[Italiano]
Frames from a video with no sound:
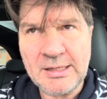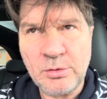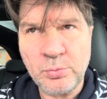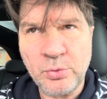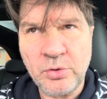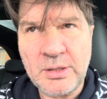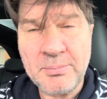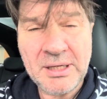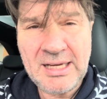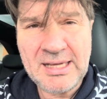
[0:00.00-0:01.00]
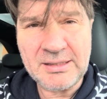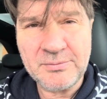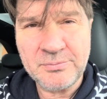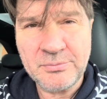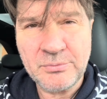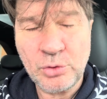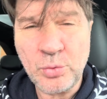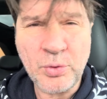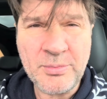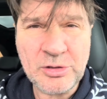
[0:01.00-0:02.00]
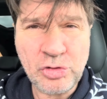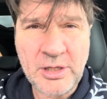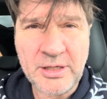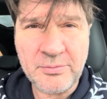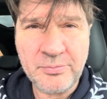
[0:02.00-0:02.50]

non puoi parlare, non puoi mangiare,